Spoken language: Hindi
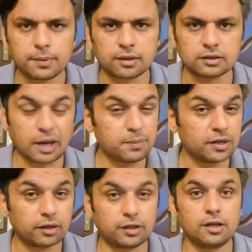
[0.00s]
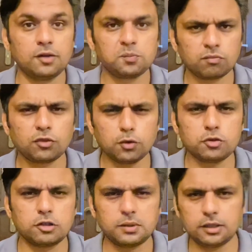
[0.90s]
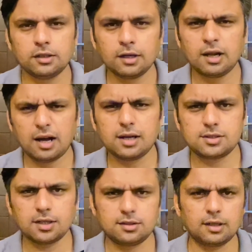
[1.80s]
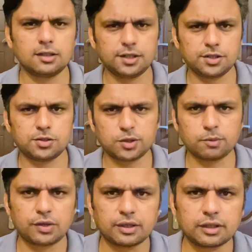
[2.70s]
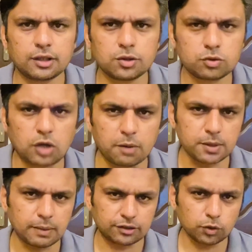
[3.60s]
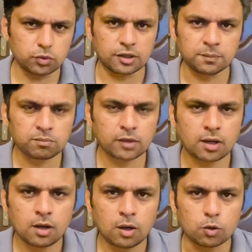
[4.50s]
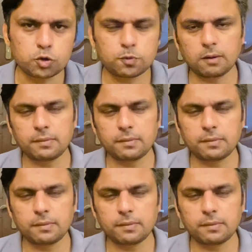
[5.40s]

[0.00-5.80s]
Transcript: पर सामने रखे कुछ अभी आहिस्ता आहिस्ता अगली नशस्तों पर रखेंगे तो जो अभी बातें हुई हैं उस पर